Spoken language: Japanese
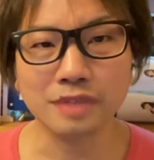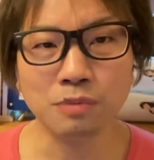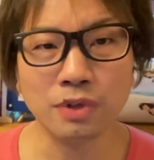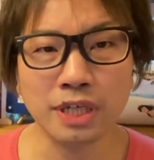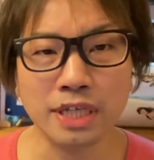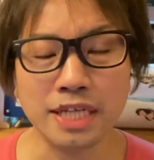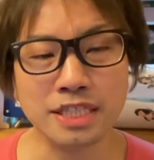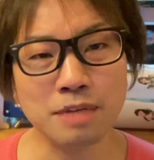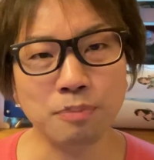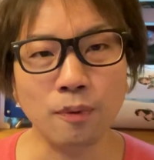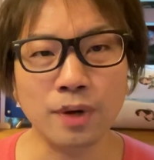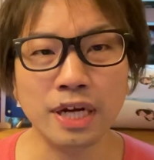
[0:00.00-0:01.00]
僕は決して
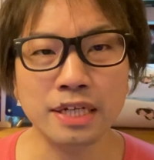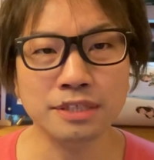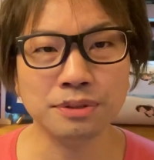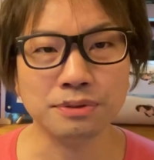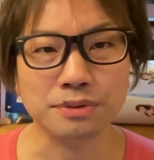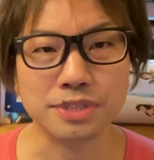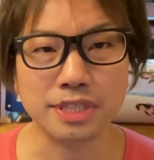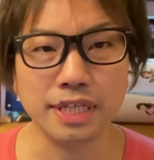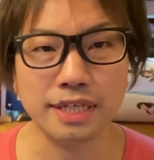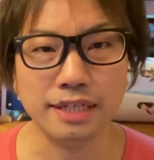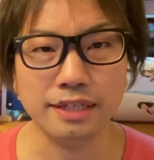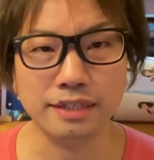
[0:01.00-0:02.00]
ボーカリストとし
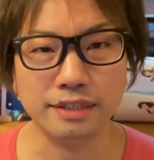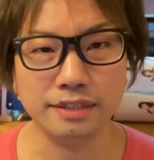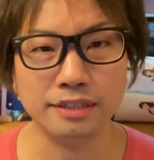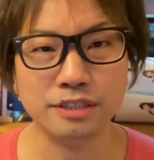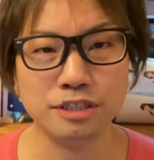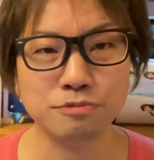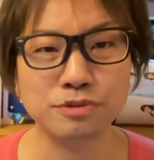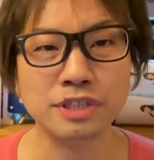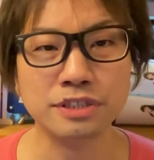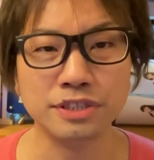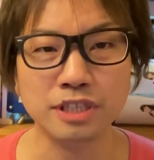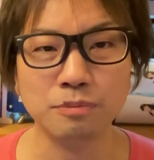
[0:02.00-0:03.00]
て自分
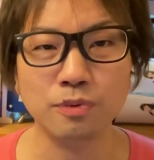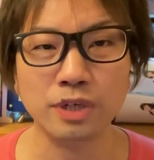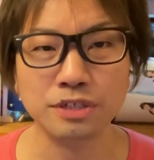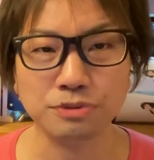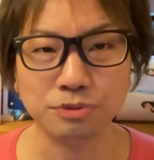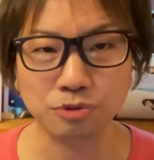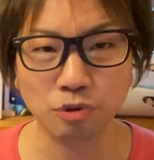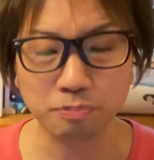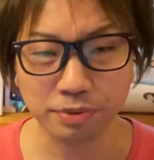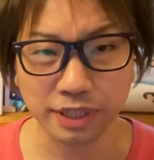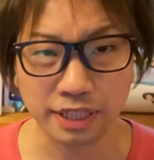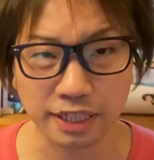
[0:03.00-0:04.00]
が好きなボーカリストの
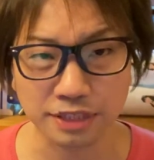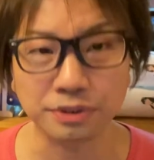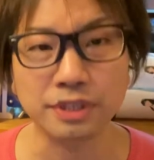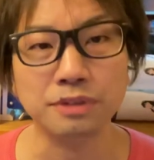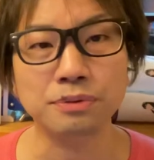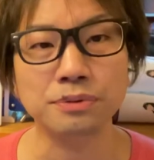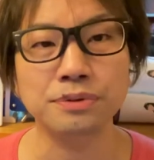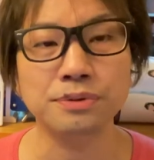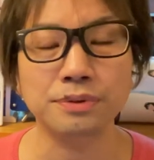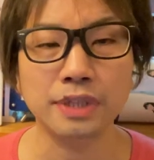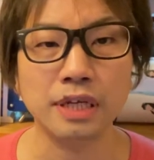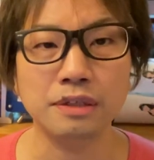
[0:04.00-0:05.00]
トップから数えてという
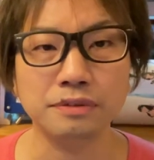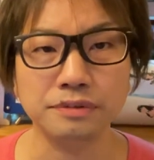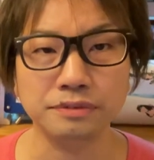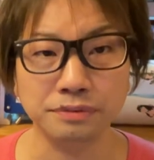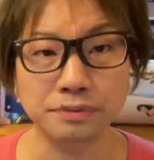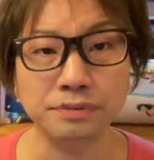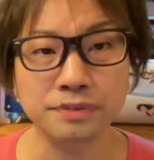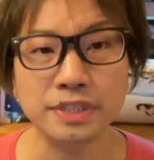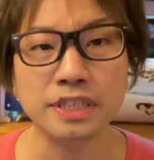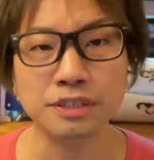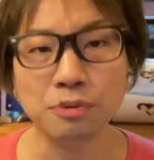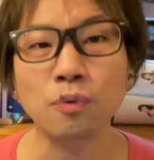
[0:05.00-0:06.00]
ような雰
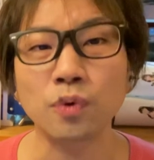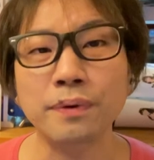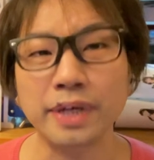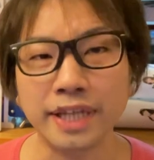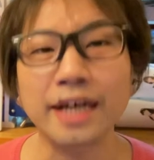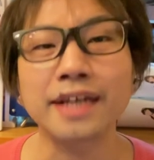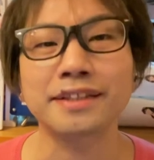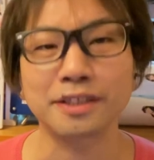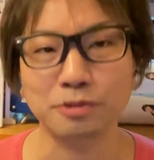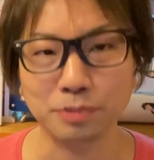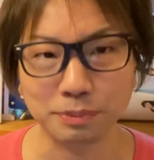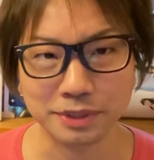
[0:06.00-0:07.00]
囲気の子ではなかった
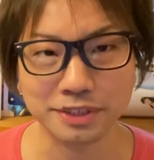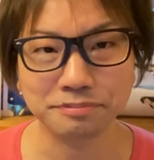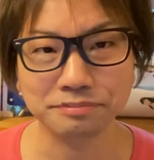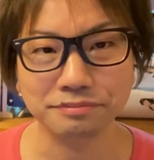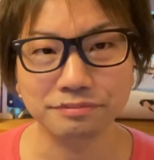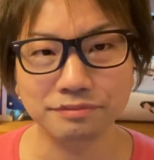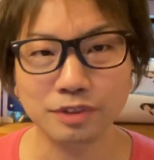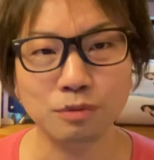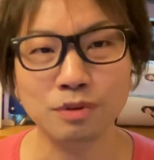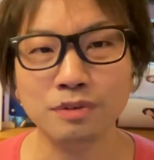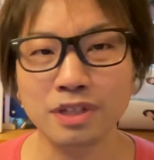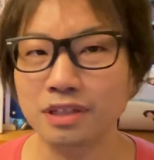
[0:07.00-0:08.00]
と思います。
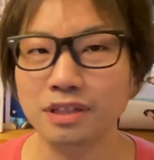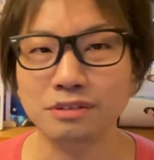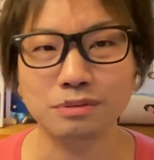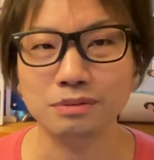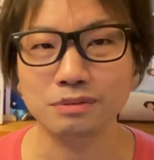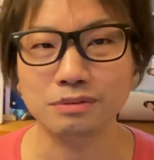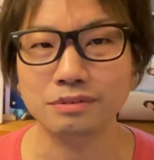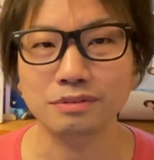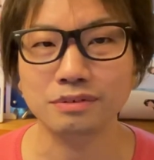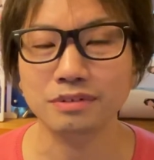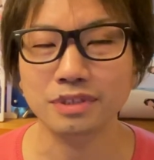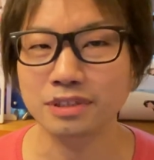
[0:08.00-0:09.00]
これはあの
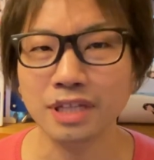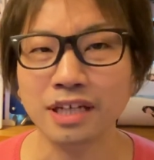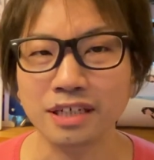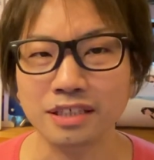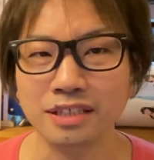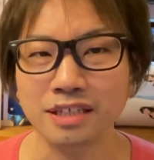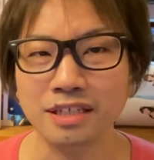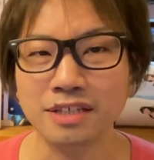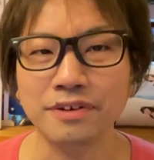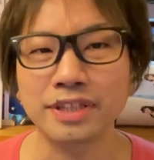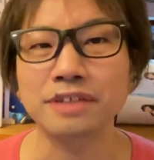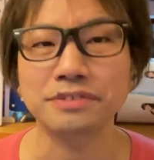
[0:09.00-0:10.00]
だから否定で
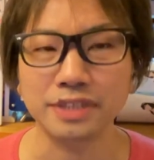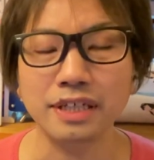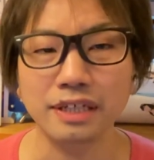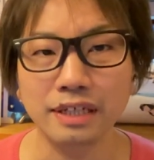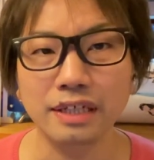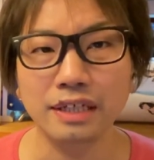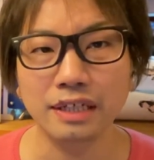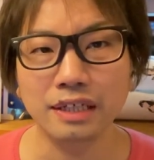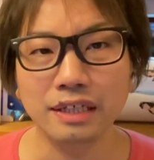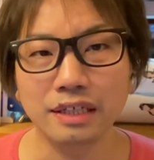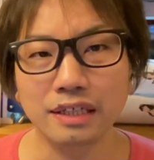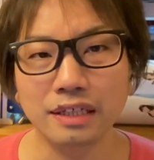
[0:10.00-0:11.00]
はなくて、
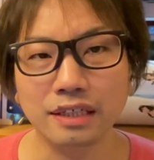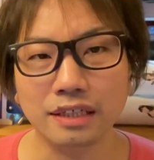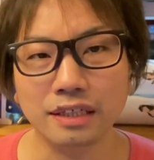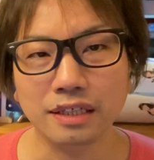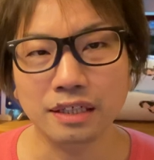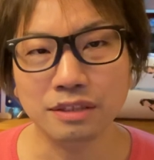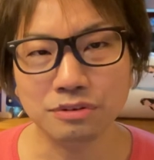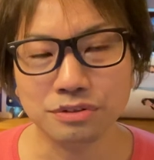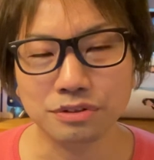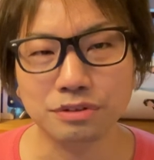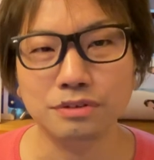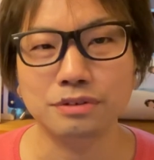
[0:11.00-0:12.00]
彼
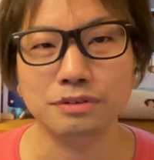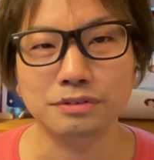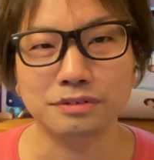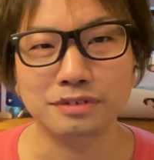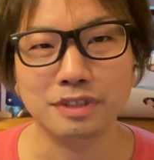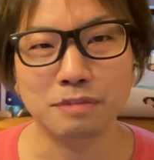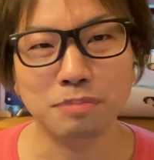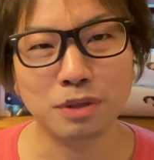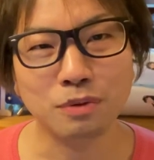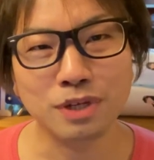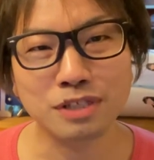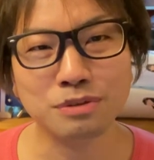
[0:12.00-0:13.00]
女のやっぱり
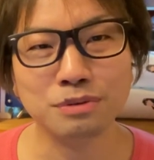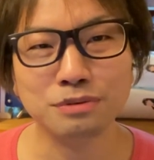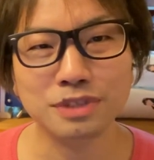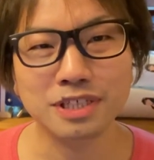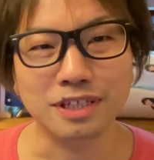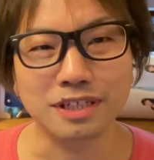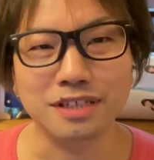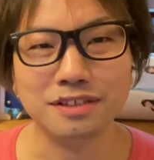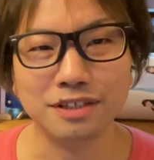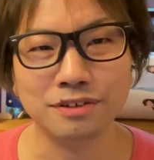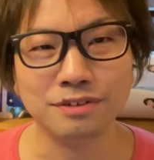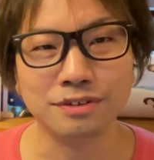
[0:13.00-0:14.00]
おへその国じゃないです
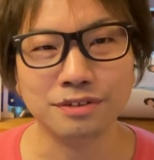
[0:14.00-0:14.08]
けど、